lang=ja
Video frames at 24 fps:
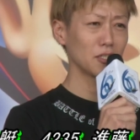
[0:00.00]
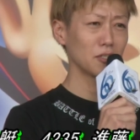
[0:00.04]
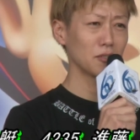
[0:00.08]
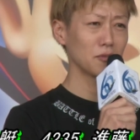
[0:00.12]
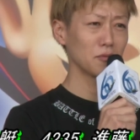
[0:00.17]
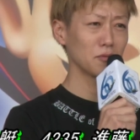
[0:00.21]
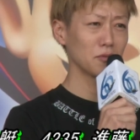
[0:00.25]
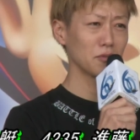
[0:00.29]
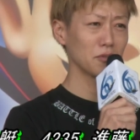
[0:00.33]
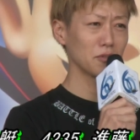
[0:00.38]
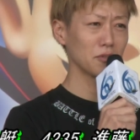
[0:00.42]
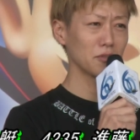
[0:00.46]

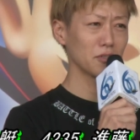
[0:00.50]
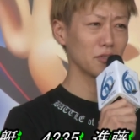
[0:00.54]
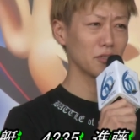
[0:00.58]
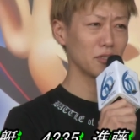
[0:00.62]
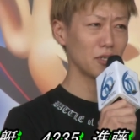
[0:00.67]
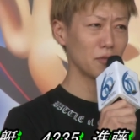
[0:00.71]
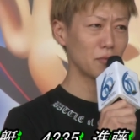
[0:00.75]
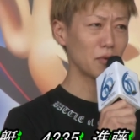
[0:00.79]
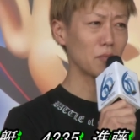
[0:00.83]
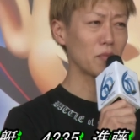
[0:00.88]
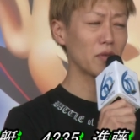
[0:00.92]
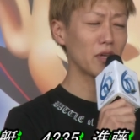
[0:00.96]
していこうかな、
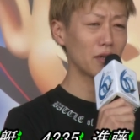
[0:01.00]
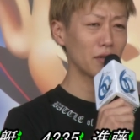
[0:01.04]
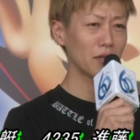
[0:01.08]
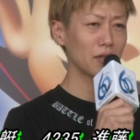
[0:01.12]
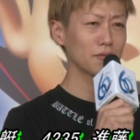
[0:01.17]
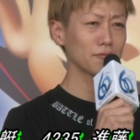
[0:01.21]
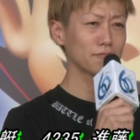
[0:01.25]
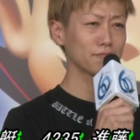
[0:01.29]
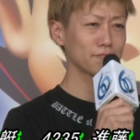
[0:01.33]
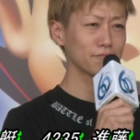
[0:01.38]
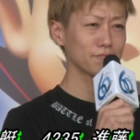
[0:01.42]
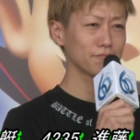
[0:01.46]
まあ、6
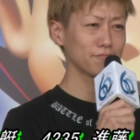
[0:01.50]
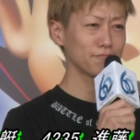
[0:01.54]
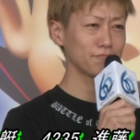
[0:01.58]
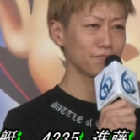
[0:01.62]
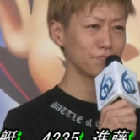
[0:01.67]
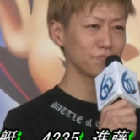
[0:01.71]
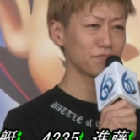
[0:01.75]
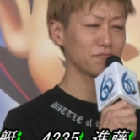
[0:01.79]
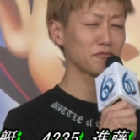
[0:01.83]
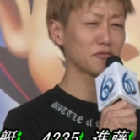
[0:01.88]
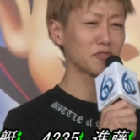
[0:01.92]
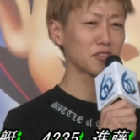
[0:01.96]
号艇ってことな
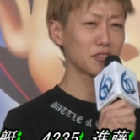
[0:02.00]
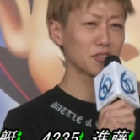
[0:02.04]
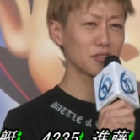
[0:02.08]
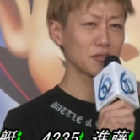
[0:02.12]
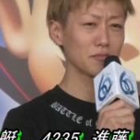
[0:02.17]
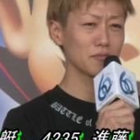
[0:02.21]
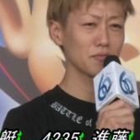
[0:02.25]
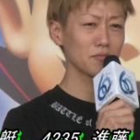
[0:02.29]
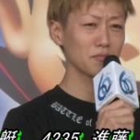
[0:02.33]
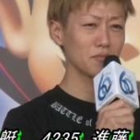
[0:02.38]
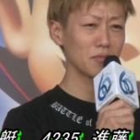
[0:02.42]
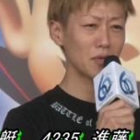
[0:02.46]
んです1
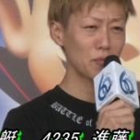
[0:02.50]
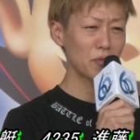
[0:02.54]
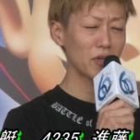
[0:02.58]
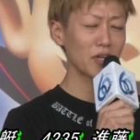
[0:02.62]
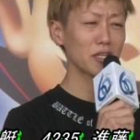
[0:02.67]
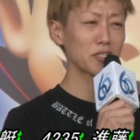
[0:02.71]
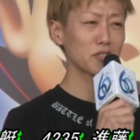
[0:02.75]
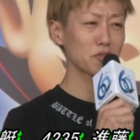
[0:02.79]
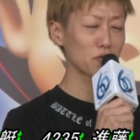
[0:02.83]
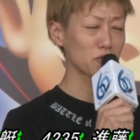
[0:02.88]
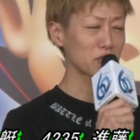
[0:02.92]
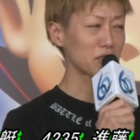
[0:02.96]
まあ、
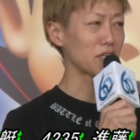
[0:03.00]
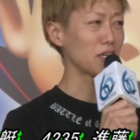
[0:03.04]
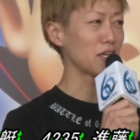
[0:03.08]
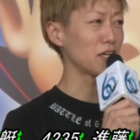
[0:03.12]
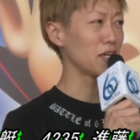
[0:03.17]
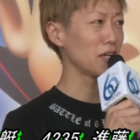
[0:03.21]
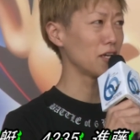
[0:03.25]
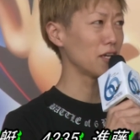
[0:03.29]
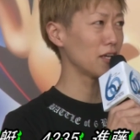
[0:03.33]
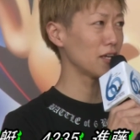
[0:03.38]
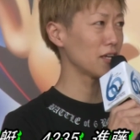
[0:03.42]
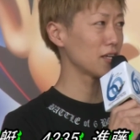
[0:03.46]
ペラ調
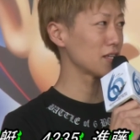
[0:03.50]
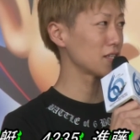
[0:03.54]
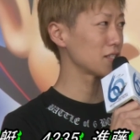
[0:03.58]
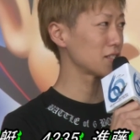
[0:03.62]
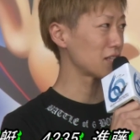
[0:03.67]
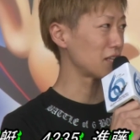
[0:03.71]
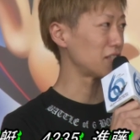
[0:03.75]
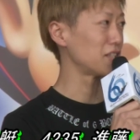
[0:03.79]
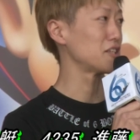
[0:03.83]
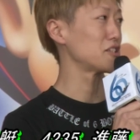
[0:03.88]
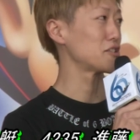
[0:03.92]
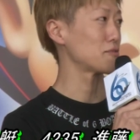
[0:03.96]
整
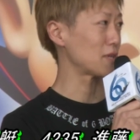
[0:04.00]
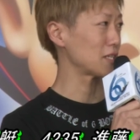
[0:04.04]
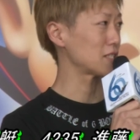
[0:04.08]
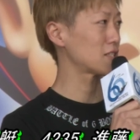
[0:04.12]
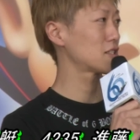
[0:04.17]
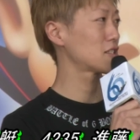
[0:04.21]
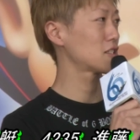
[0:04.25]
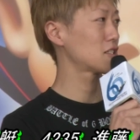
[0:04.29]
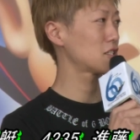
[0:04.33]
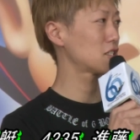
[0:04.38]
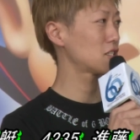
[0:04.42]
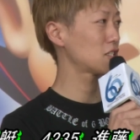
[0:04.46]
専念しま
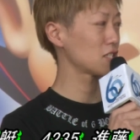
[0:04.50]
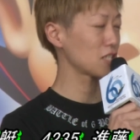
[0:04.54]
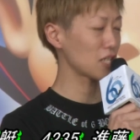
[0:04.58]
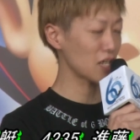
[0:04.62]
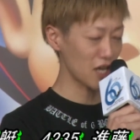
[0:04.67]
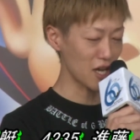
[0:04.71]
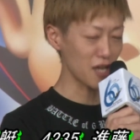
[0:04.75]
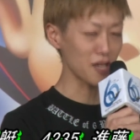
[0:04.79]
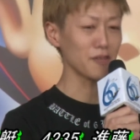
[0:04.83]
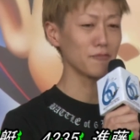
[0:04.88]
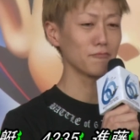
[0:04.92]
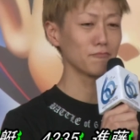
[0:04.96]
す専念
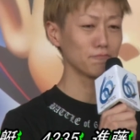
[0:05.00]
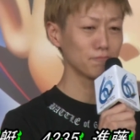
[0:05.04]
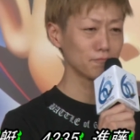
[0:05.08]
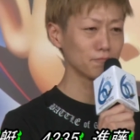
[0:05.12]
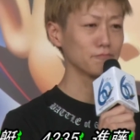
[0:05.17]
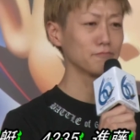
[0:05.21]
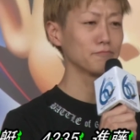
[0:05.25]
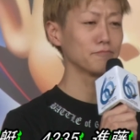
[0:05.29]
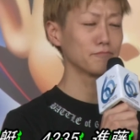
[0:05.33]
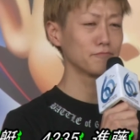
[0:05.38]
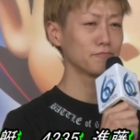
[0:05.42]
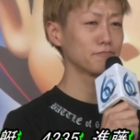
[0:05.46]
する、はい、
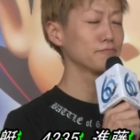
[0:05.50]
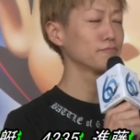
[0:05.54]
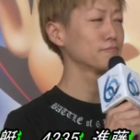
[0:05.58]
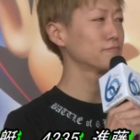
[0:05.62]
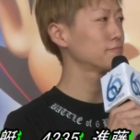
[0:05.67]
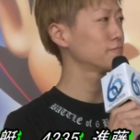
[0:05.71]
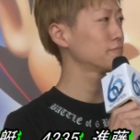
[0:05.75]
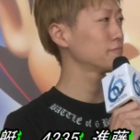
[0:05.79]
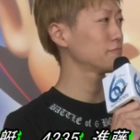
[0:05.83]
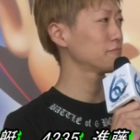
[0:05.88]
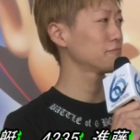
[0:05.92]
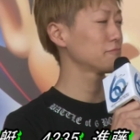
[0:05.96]
出しま
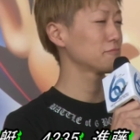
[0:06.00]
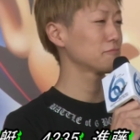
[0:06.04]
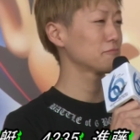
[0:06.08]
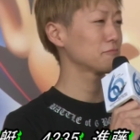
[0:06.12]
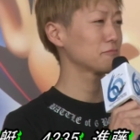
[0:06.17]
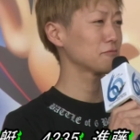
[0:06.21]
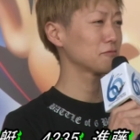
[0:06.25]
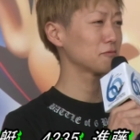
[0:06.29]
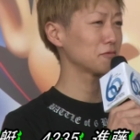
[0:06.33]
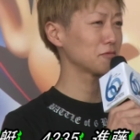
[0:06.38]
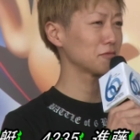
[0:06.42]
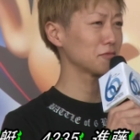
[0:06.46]
すか
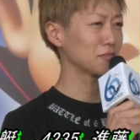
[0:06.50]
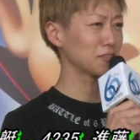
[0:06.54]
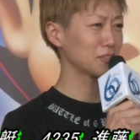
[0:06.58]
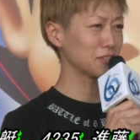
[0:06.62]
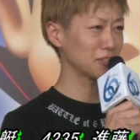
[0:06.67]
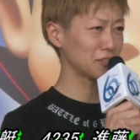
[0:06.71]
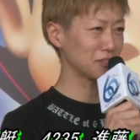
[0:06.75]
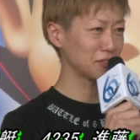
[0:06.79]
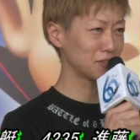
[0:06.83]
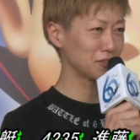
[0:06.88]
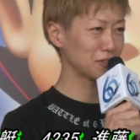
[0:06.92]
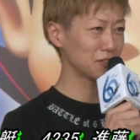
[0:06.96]

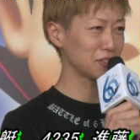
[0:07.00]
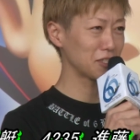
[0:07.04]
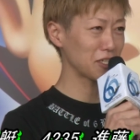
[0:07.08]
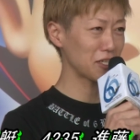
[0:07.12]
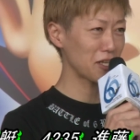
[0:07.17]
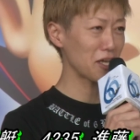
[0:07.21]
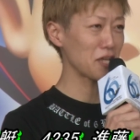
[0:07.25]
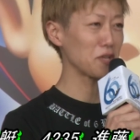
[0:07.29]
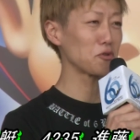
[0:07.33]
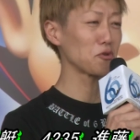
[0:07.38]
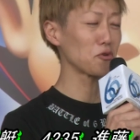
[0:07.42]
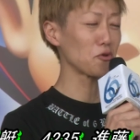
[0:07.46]
じゃ
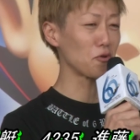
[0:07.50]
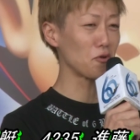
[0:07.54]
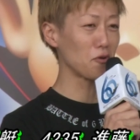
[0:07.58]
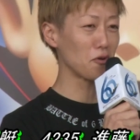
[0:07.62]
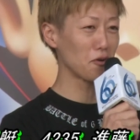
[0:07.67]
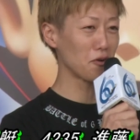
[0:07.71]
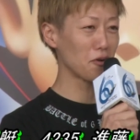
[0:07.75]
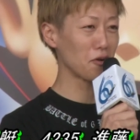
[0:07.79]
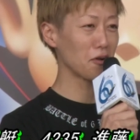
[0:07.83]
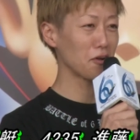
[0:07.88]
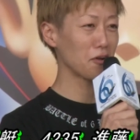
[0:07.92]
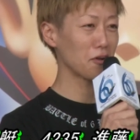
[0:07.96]
ないと
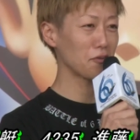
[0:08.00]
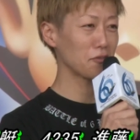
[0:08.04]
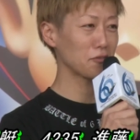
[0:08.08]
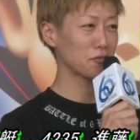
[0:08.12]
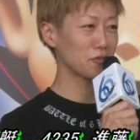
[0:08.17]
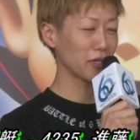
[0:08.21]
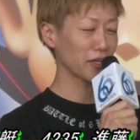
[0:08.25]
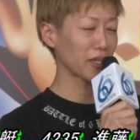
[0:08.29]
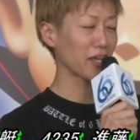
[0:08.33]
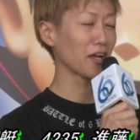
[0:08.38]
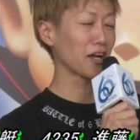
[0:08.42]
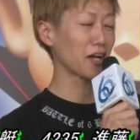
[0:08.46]

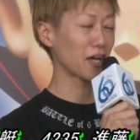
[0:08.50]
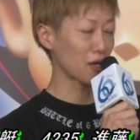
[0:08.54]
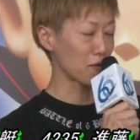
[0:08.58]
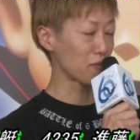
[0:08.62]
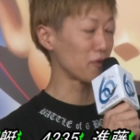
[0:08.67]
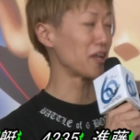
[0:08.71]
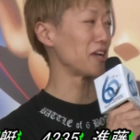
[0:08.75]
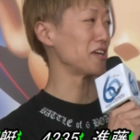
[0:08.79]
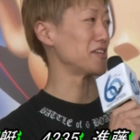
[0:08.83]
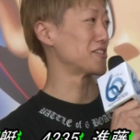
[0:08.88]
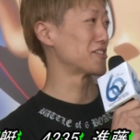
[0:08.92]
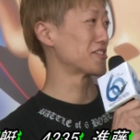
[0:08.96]
船券絡
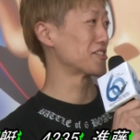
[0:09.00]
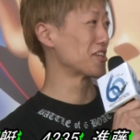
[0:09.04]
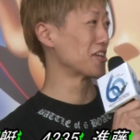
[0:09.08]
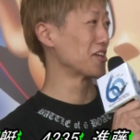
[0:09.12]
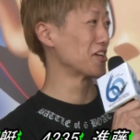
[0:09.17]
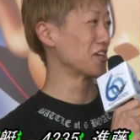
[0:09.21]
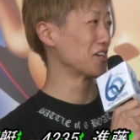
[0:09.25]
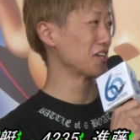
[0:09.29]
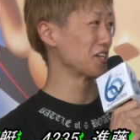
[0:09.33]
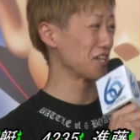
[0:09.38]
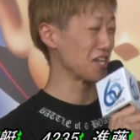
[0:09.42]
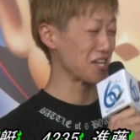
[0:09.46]
めないです、
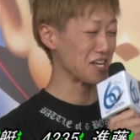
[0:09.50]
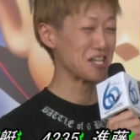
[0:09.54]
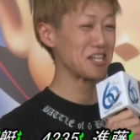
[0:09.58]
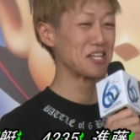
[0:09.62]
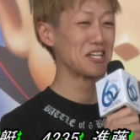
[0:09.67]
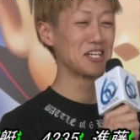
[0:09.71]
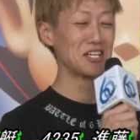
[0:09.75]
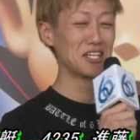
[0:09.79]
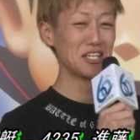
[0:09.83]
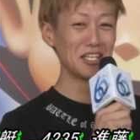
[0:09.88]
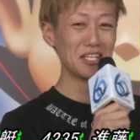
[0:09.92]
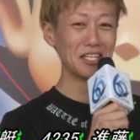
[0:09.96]
はい、
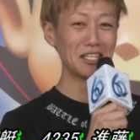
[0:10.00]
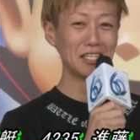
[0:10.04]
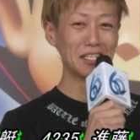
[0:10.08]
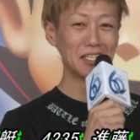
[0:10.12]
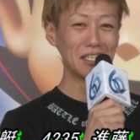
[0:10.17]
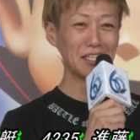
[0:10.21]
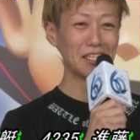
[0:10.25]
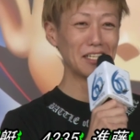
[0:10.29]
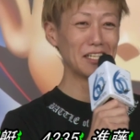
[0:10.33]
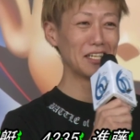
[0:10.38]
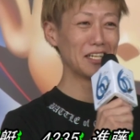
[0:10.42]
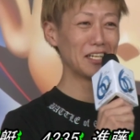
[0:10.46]
もう伸
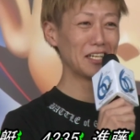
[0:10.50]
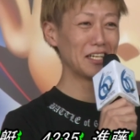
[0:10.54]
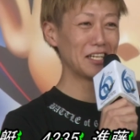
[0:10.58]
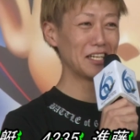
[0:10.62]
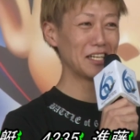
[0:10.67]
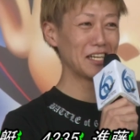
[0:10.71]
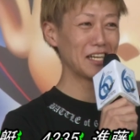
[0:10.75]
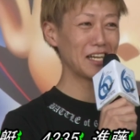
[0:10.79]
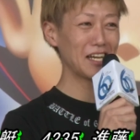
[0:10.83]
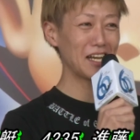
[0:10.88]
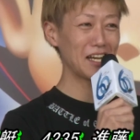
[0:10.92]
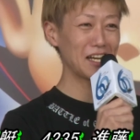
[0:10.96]
びて一気
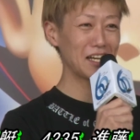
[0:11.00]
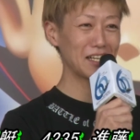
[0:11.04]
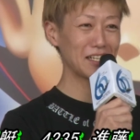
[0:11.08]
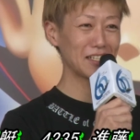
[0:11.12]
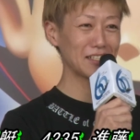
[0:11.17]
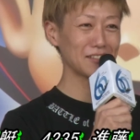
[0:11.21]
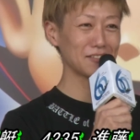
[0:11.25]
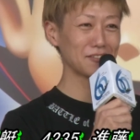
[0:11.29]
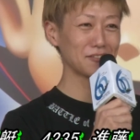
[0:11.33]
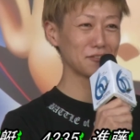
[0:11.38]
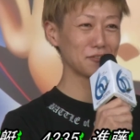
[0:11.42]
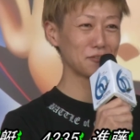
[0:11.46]

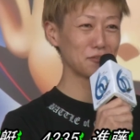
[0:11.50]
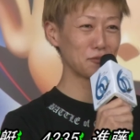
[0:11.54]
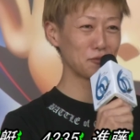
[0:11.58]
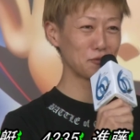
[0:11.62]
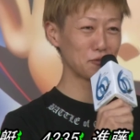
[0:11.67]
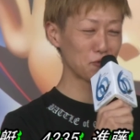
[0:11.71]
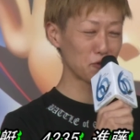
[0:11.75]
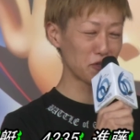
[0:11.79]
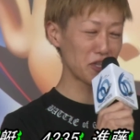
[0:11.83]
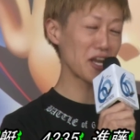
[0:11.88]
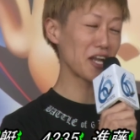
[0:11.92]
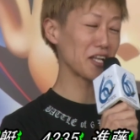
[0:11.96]

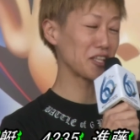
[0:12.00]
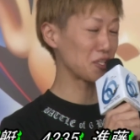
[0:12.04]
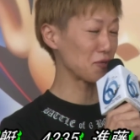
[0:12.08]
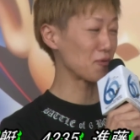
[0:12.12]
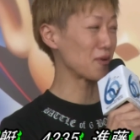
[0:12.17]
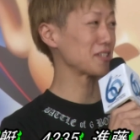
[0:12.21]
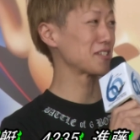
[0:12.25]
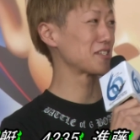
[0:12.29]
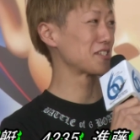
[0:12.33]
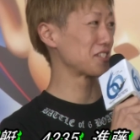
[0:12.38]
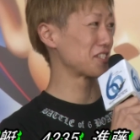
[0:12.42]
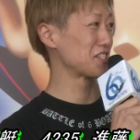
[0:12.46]
を狙って
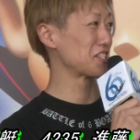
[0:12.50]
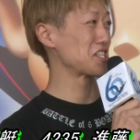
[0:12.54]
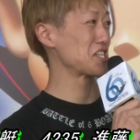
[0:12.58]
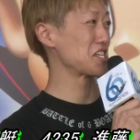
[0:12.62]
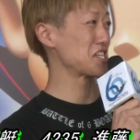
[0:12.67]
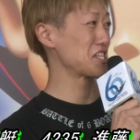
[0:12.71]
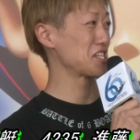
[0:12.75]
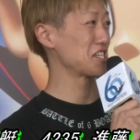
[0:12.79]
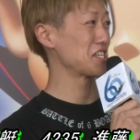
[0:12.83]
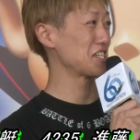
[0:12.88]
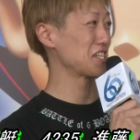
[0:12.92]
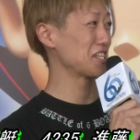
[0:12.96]
ます
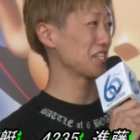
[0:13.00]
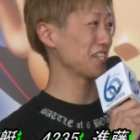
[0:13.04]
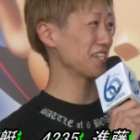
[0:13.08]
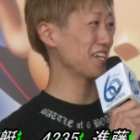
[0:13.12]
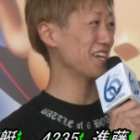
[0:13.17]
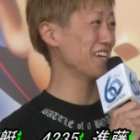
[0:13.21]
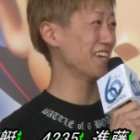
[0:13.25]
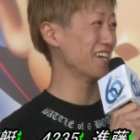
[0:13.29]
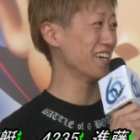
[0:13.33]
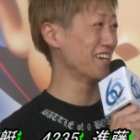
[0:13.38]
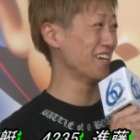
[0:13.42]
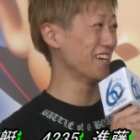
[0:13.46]

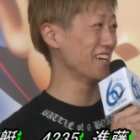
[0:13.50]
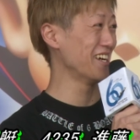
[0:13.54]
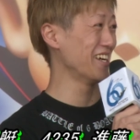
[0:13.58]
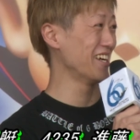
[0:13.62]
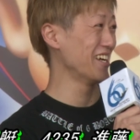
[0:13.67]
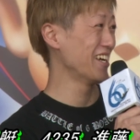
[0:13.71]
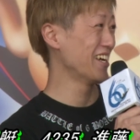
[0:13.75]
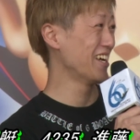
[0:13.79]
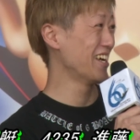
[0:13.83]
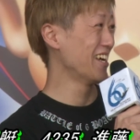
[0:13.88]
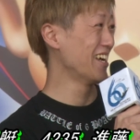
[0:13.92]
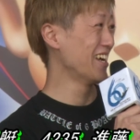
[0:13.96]
今ちょっと言
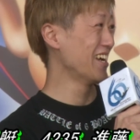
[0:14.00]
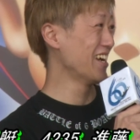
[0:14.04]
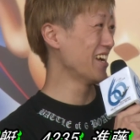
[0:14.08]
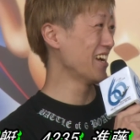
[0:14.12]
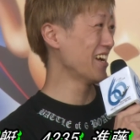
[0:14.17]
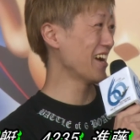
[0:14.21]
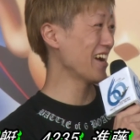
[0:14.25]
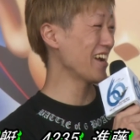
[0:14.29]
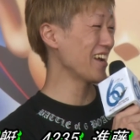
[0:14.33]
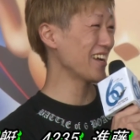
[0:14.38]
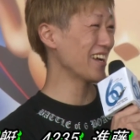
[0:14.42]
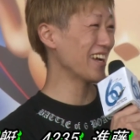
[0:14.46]
わせましたね
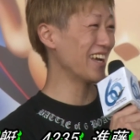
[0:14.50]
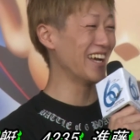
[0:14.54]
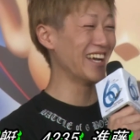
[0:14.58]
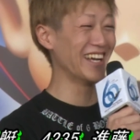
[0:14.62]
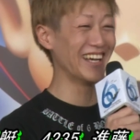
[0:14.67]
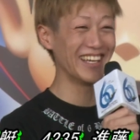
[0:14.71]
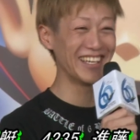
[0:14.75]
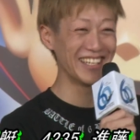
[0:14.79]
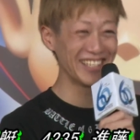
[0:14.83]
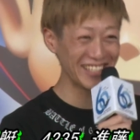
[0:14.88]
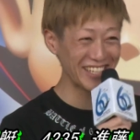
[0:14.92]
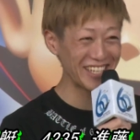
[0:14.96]
私、
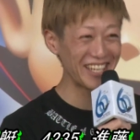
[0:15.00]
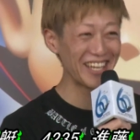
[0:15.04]
はい、